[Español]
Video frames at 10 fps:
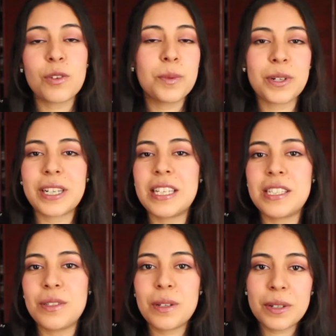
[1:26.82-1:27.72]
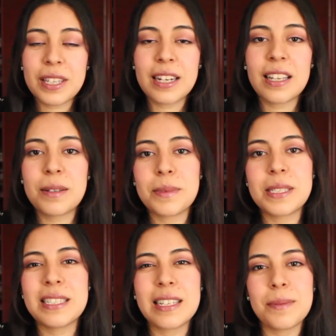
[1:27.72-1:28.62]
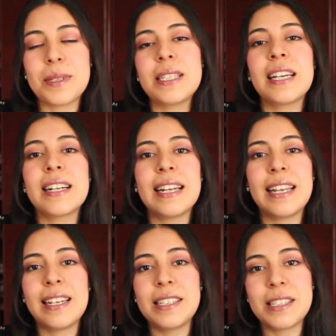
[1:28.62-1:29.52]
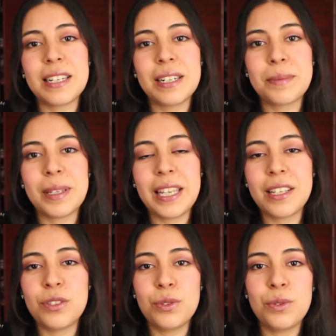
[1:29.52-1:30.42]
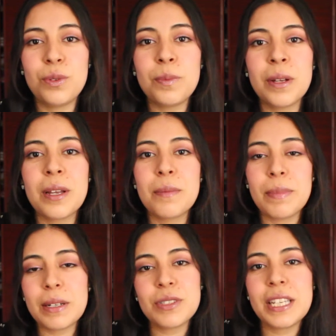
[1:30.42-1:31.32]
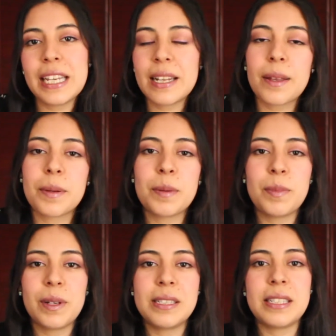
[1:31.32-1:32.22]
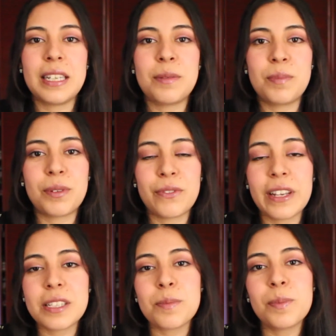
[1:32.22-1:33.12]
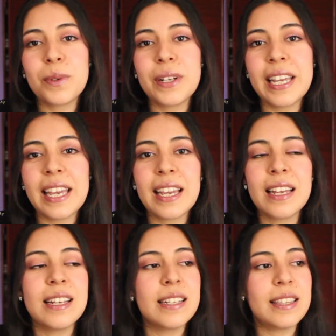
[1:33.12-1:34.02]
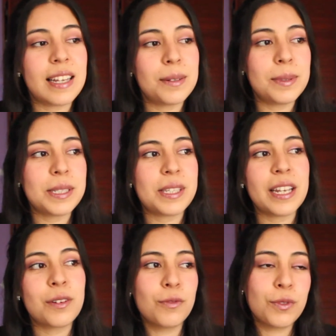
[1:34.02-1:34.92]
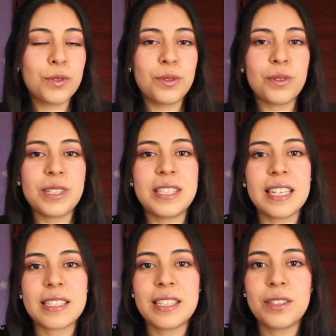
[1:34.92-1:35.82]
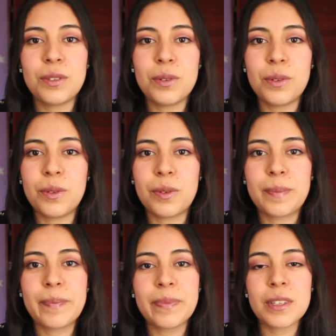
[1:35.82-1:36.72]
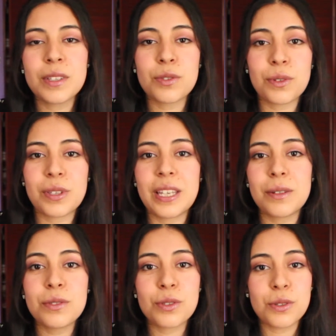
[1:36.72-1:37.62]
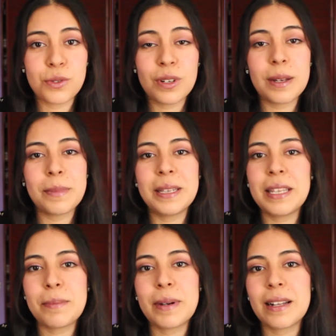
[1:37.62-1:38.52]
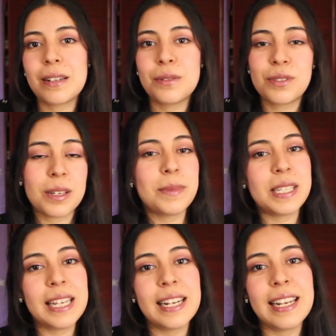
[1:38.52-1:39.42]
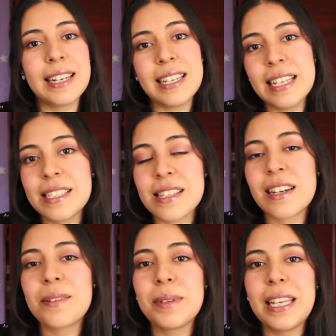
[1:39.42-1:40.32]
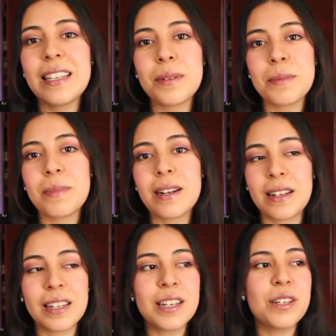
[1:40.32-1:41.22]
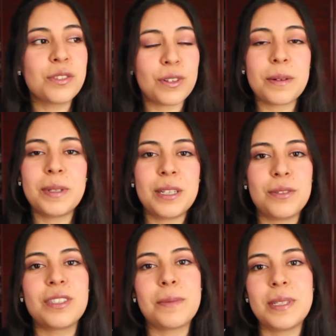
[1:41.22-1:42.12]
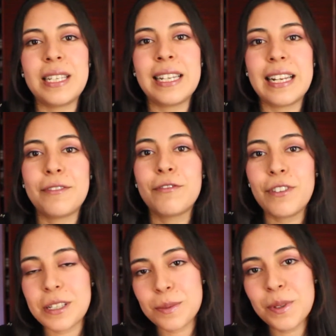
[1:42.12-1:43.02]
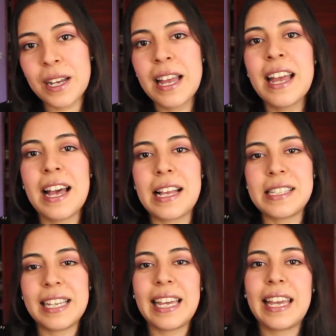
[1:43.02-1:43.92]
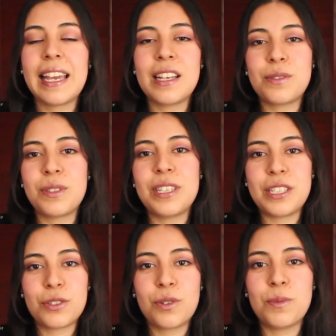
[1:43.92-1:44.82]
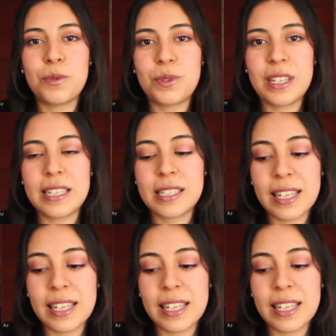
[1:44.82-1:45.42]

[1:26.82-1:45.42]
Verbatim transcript: como requisito ahorita nada más es que me sigan en Instagram y en YouTube. Pero si quieren también me pueden seguir por Facebook porque tal vez en un futuro esté haciendo sorteos solamente para los que me siguen en Instagram y también para solamente los que me siguen en Facebook. Así que eso ya es como ustedes